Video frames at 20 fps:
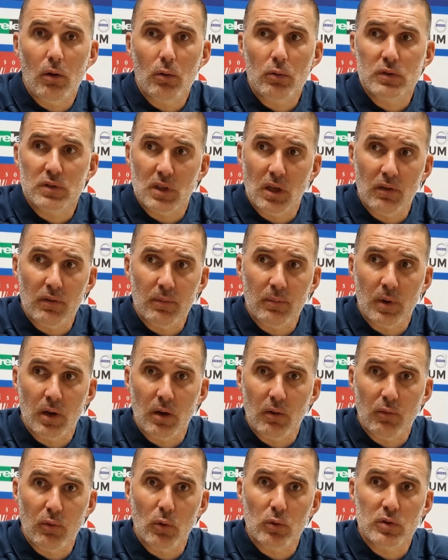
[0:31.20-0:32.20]
au staff, mais
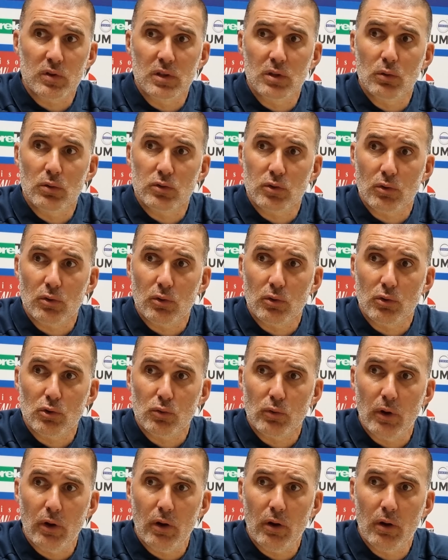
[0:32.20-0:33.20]
à la fois aussi aux autres
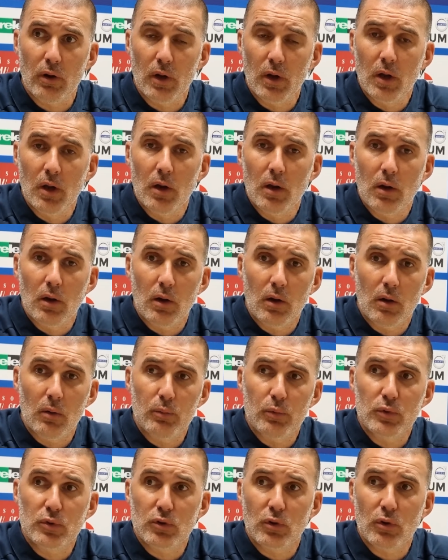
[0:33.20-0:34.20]
joueurs.
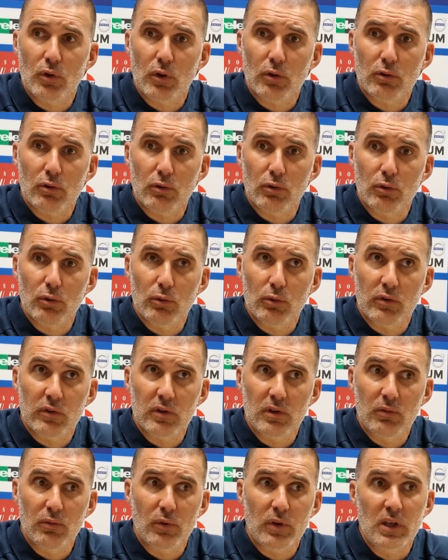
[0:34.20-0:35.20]
Euh, puisque entre eux
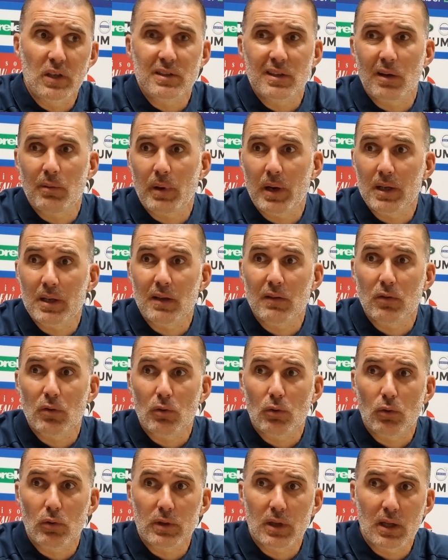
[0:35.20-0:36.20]
aussi, il faut qu'ils apprennent à
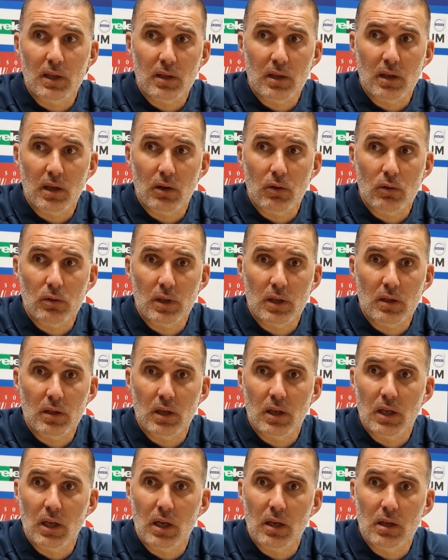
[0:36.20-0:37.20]
se connaître et à
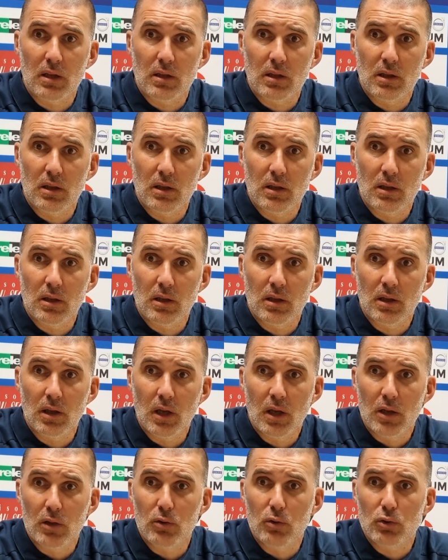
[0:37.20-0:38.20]
connaître les qualités
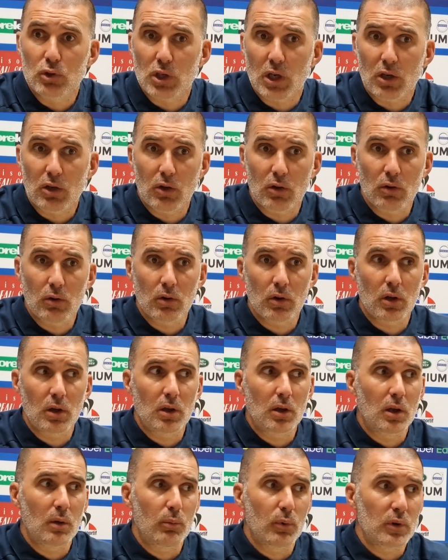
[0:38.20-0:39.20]
de chacun
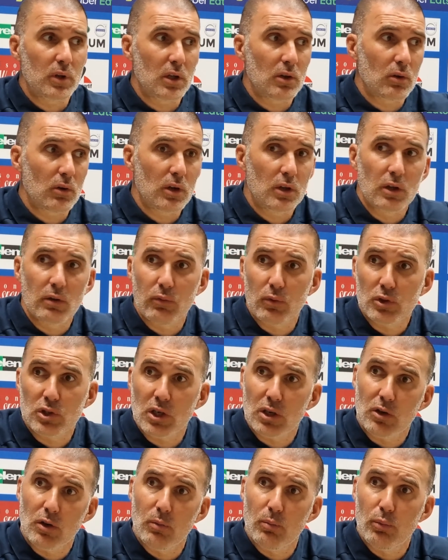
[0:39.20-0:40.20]
et, peut-être les défauts de
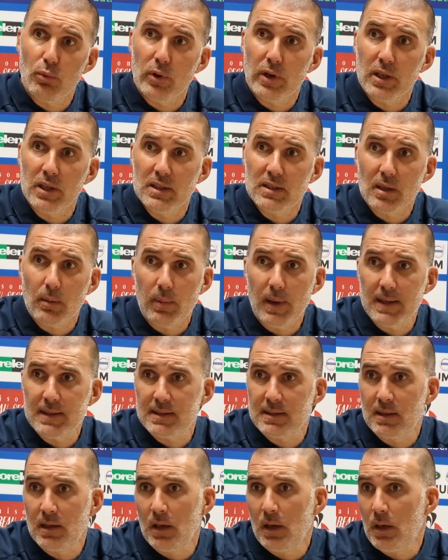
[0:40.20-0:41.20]
chacun pour gagner sa
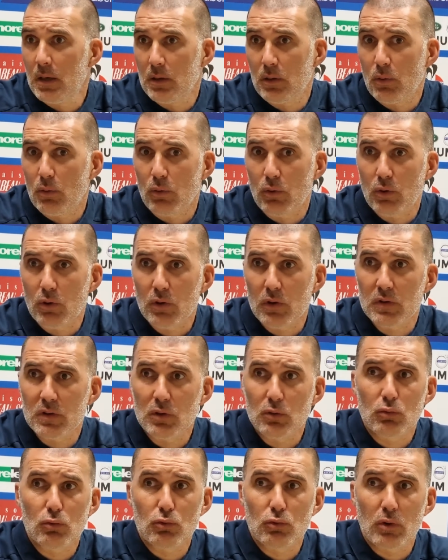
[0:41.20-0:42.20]
place. Donc euh,
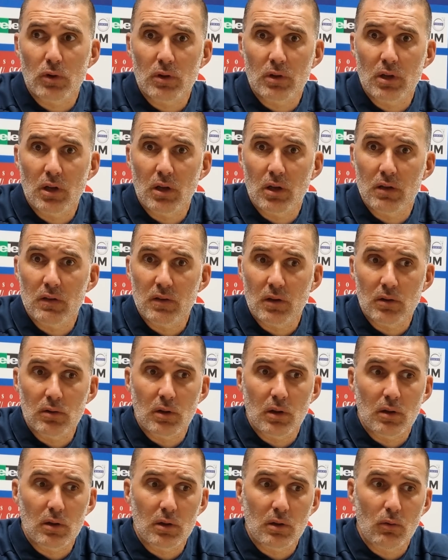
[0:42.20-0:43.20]
c'est toujours intéressant
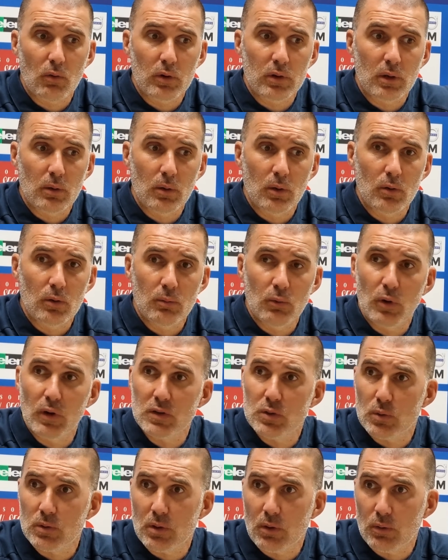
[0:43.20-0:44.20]
d'avoir une
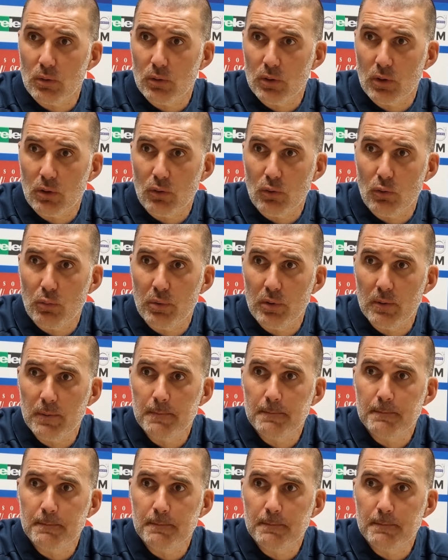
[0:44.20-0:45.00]
mutation dans le, dans le groupe.